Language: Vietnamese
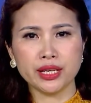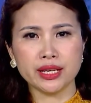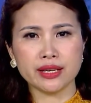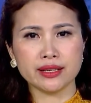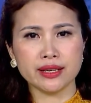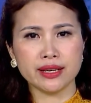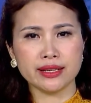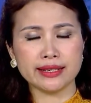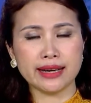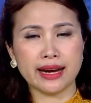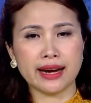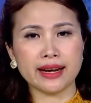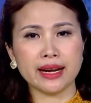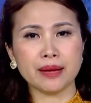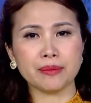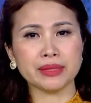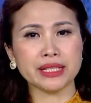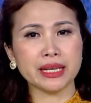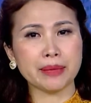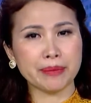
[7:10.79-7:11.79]
tiền chi trả
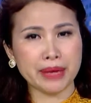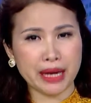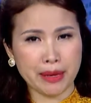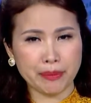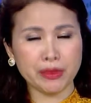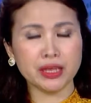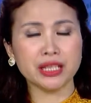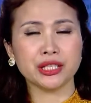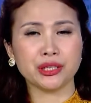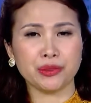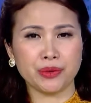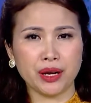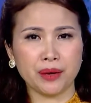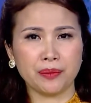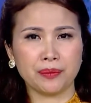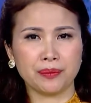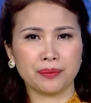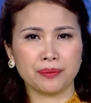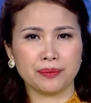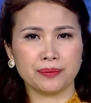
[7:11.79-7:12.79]
năm trăm năm mươi triệu
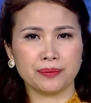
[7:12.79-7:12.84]
đồng.